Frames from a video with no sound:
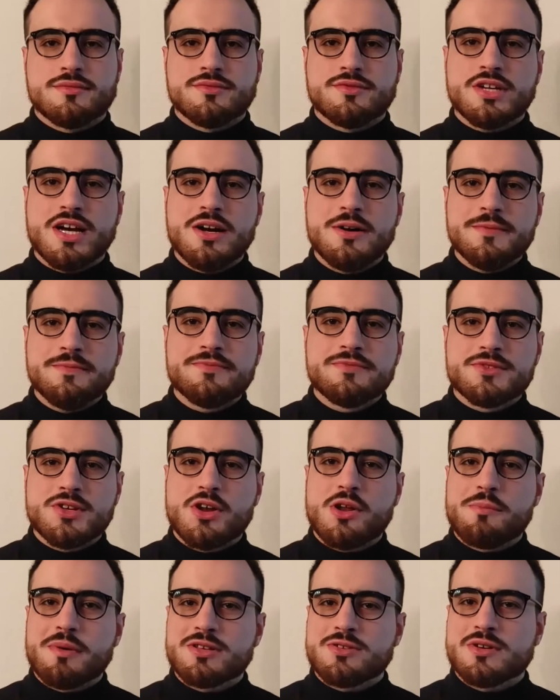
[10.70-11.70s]
Ciao,
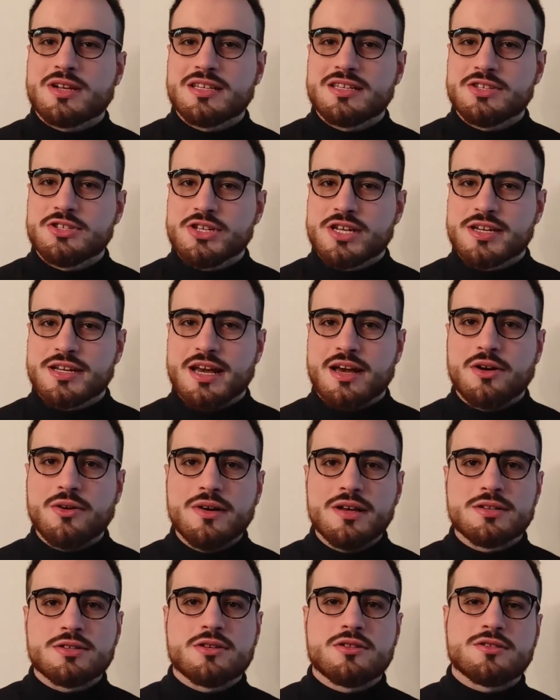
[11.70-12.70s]
sono Pasquale Di
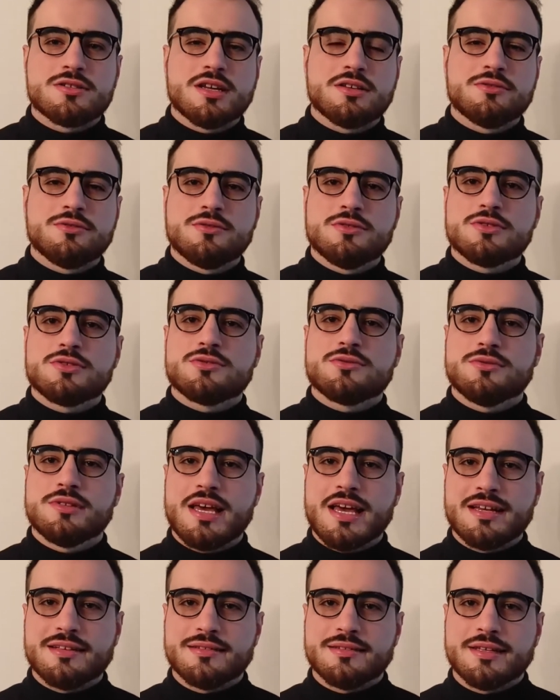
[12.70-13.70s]
Gennaro e sono stato uno
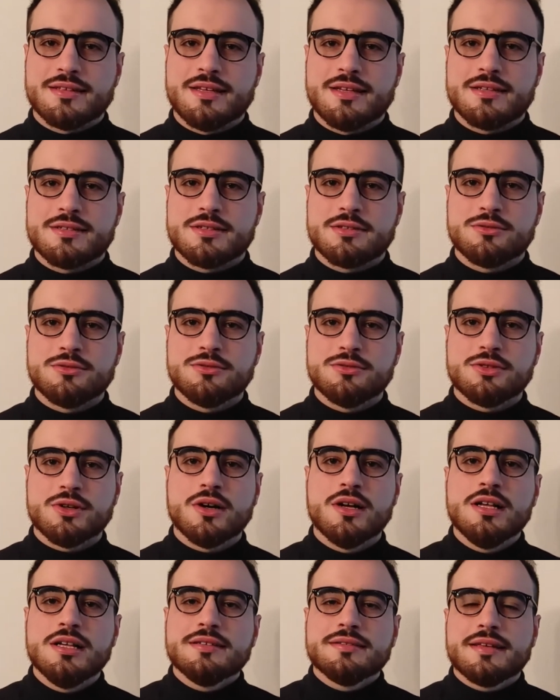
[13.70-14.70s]
studente
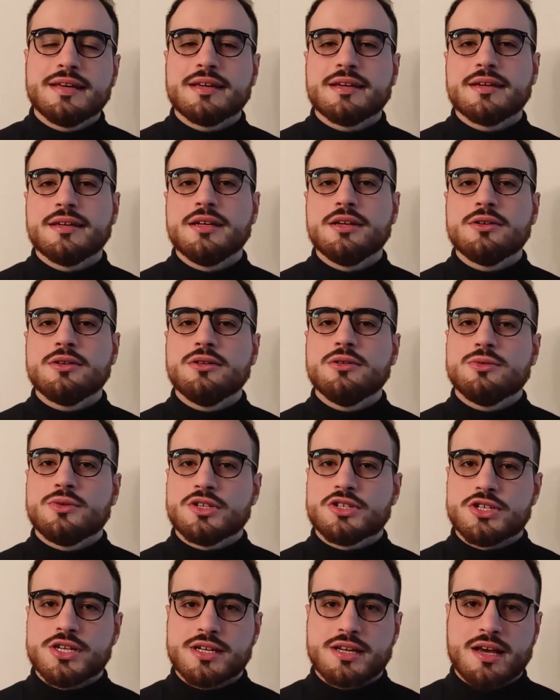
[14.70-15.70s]
dell'Istituto Tecnico
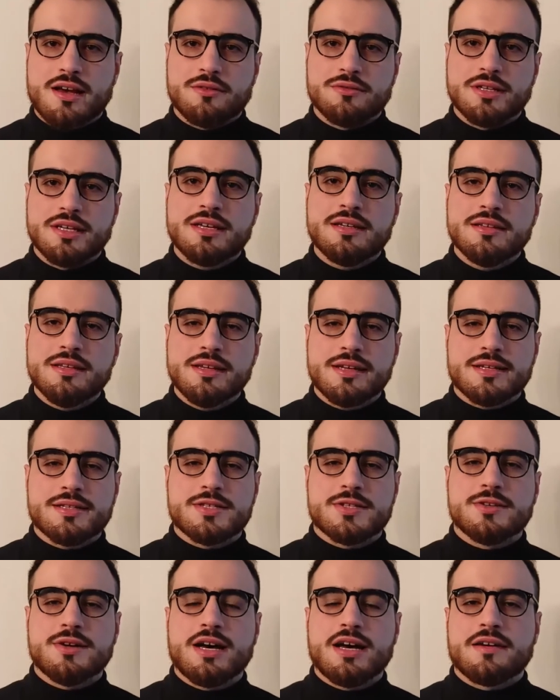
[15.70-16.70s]
Luigi Einaudi,
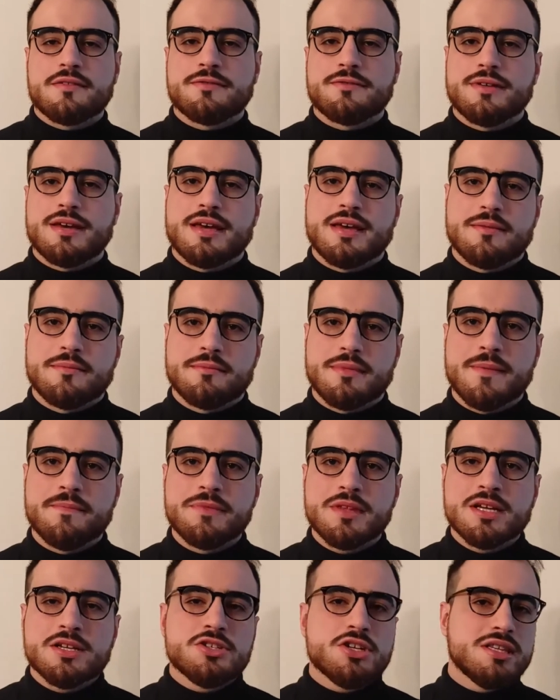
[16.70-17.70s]
indirizzo AFM.
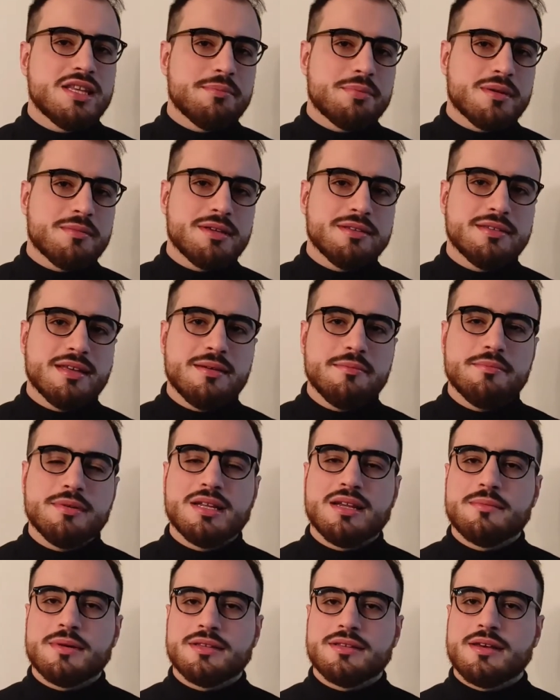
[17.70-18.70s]
Due dei primi
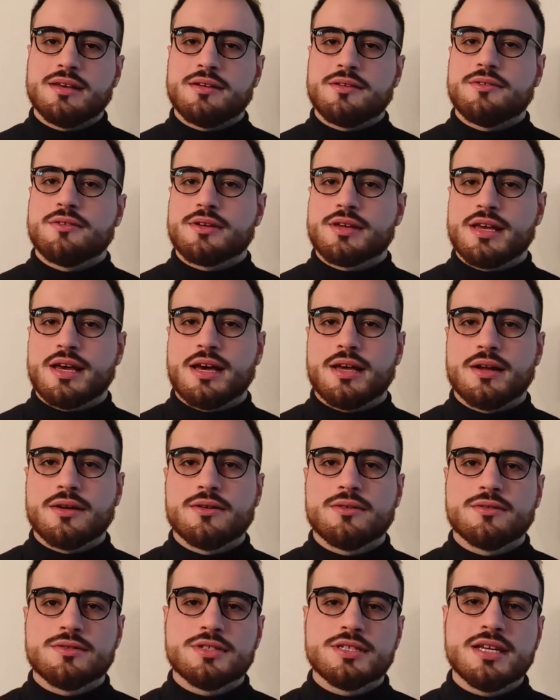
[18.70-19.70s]
tempi le mie idee erano chiare,
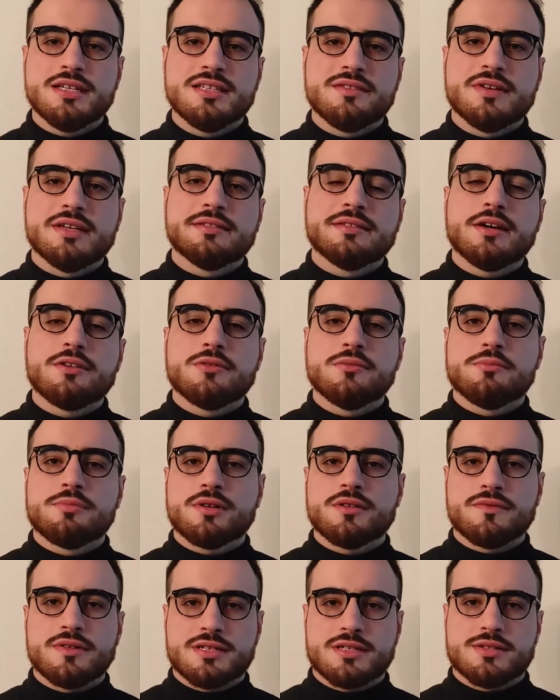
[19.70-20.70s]
ossia diventare un
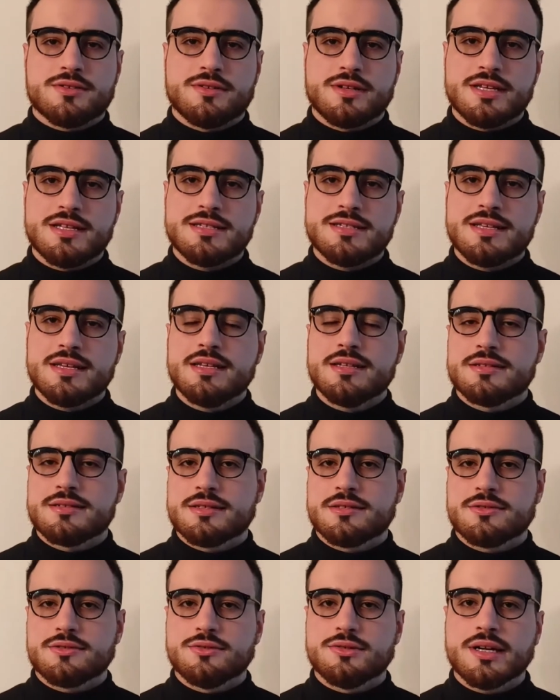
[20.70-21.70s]
professionista nel
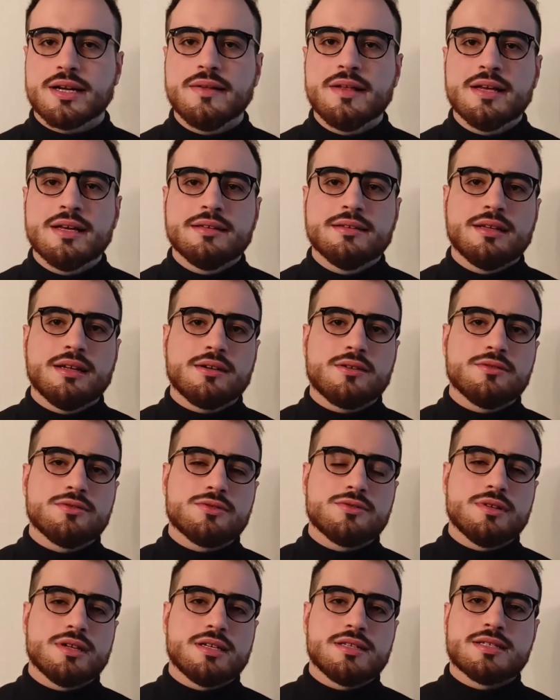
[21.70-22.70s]
settore della
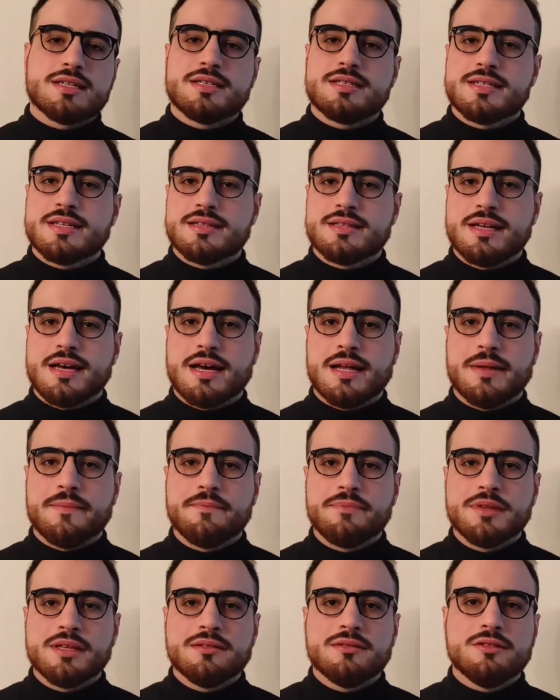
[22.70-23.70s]
consulenza
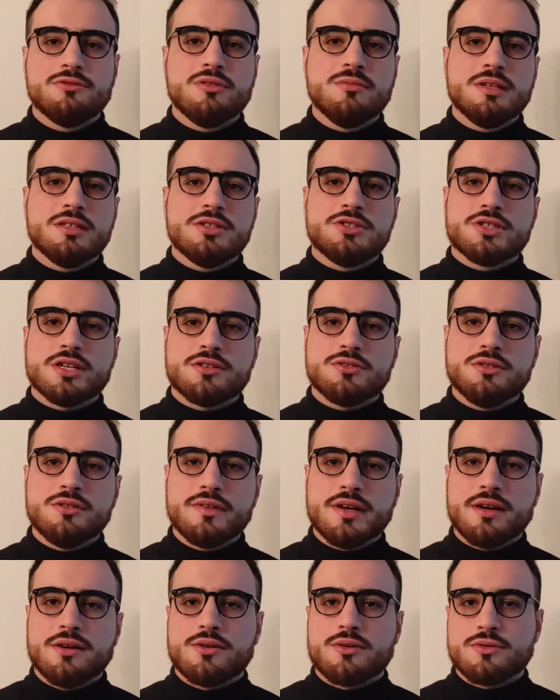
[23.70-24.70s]
aziendale. Nel
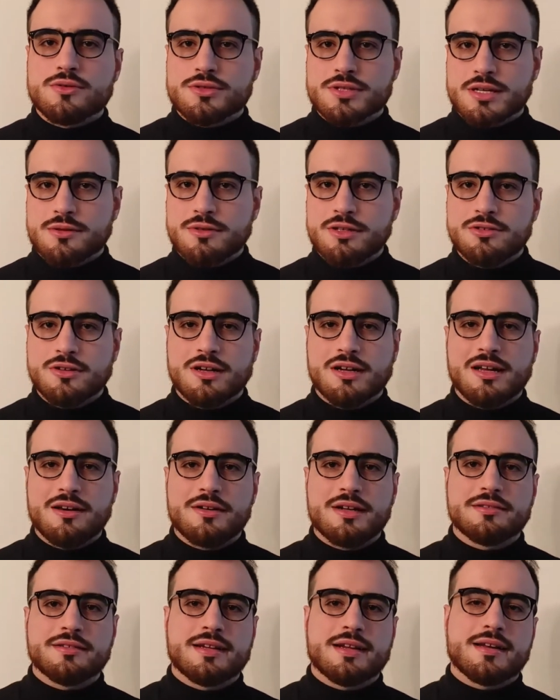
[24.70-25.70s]
2019 ho conseguito la
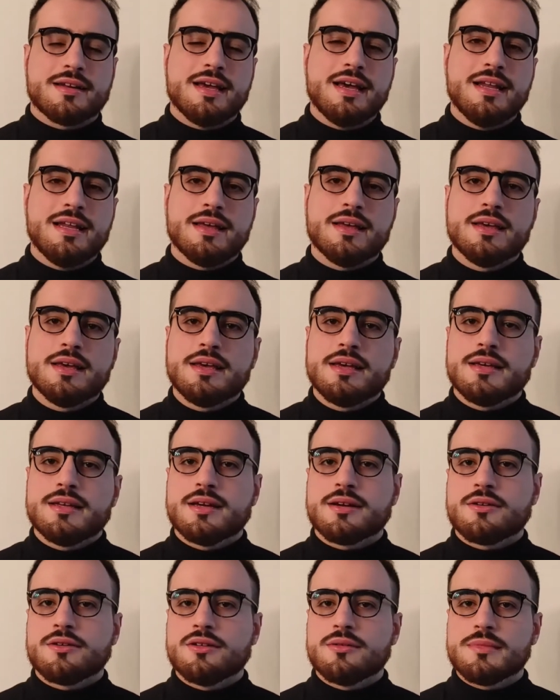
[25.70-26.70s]
laurea triennale in
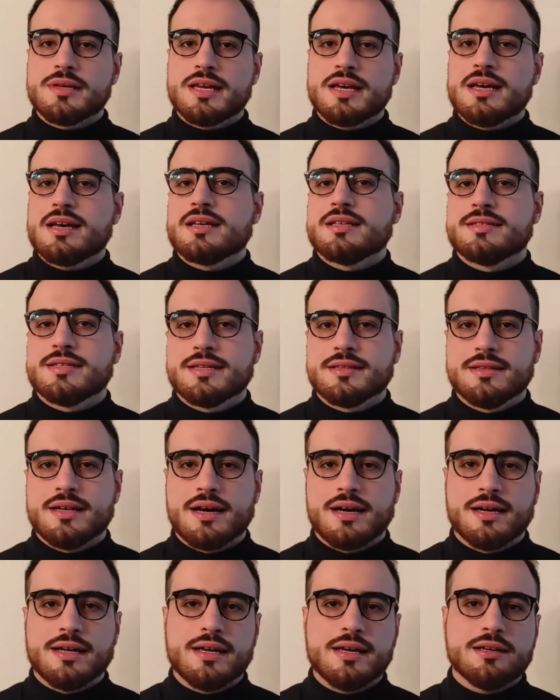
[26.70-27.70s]
economia
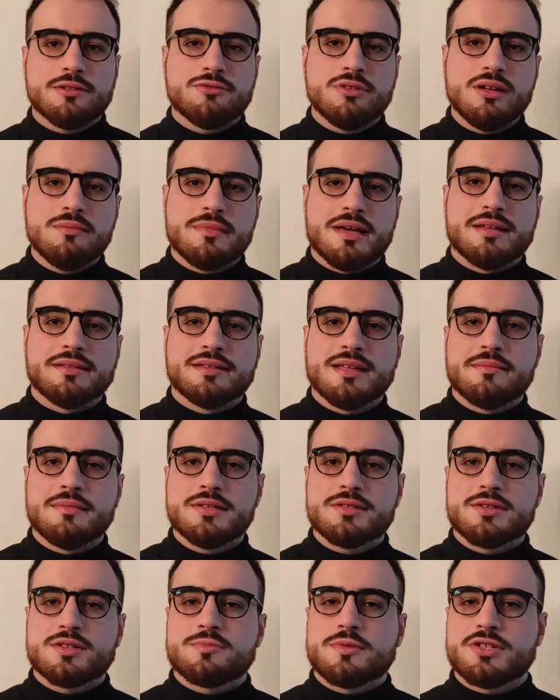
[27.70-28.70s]
aziendale e attualmente
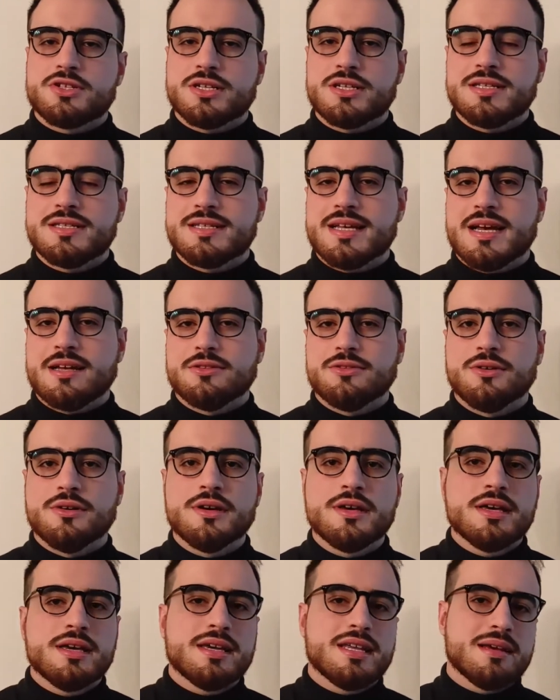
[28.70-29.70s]
mi sto specializzando
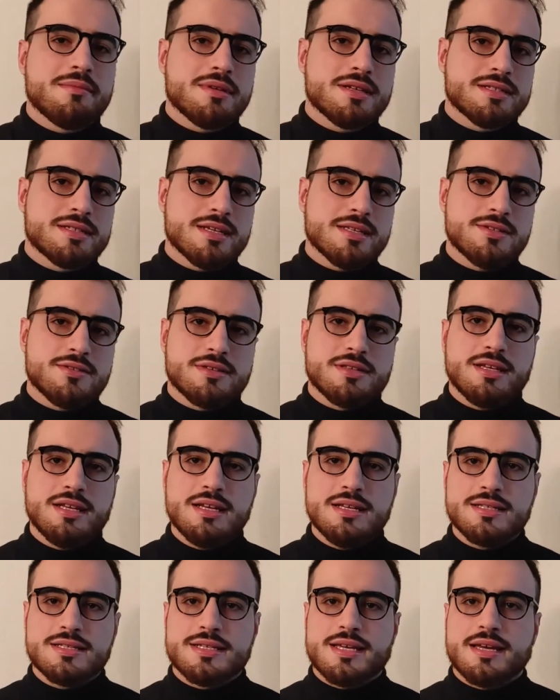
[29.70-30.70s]
in amministrazione
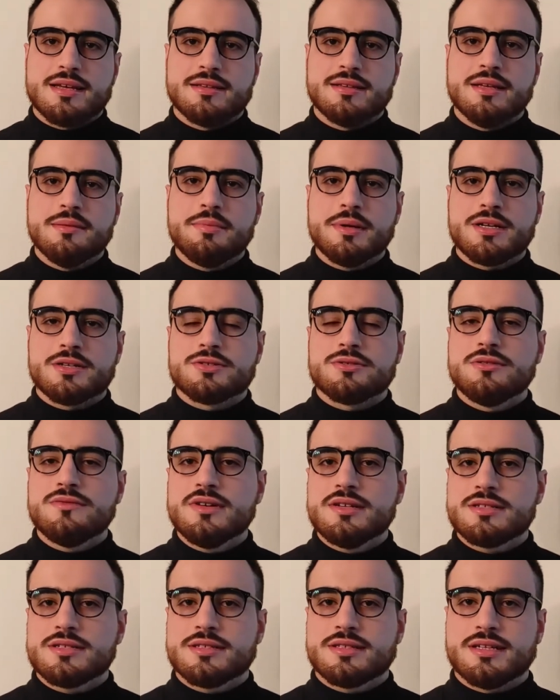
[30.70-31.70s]
delle aziende presso
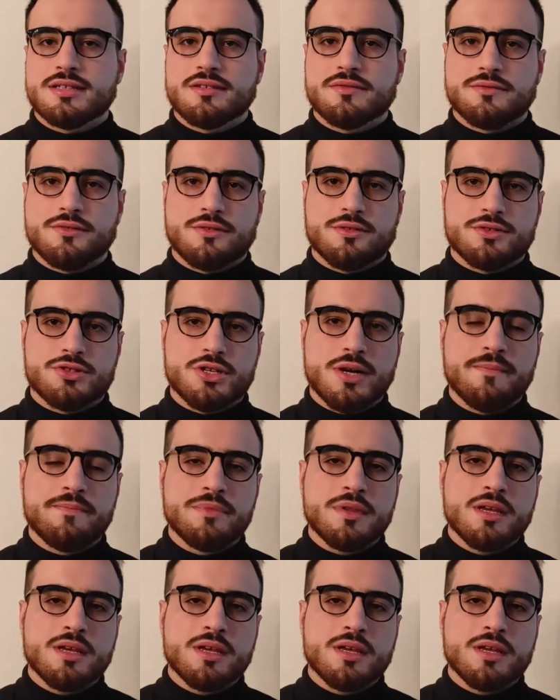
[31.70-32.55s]
l'Università di Foggia.